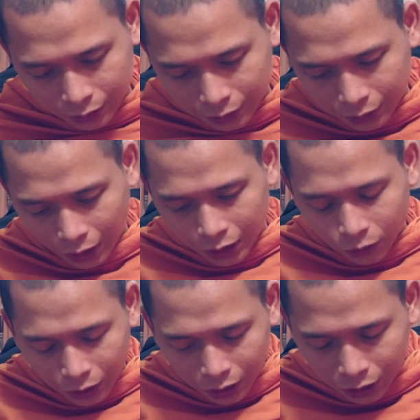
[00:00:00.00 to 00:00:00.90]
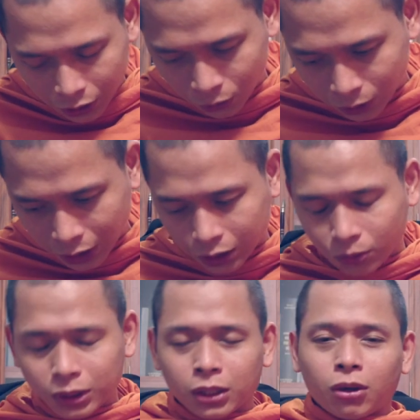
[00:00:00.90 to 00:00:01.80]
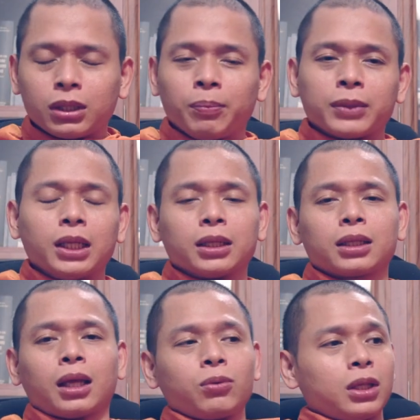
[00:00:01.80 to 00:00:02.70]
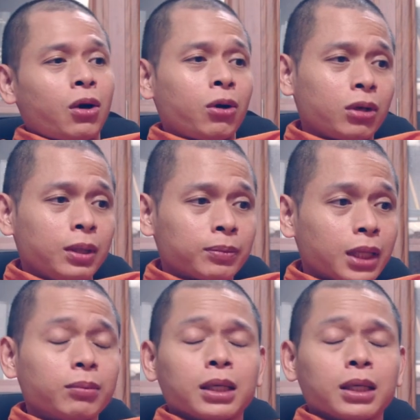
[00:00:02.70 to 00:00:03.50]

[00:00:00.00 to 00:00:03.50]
kể chuyện hơi nhiều để cho quý vị có niềm tin tại quý vị đòi có niềm tin mà